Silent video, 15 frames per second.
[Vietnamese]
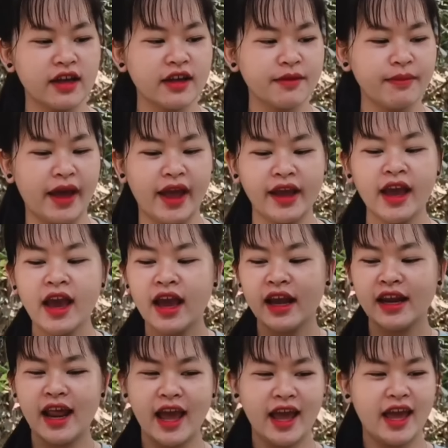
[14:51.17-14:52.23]
các bạn.
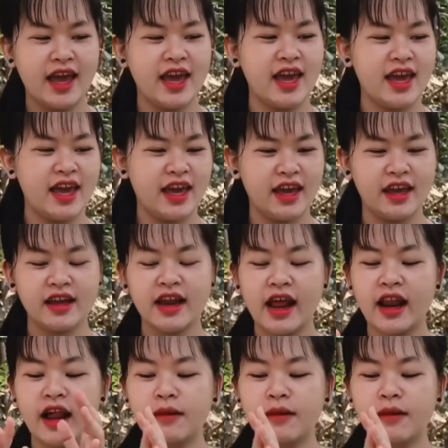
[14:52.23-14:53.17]
Này đây là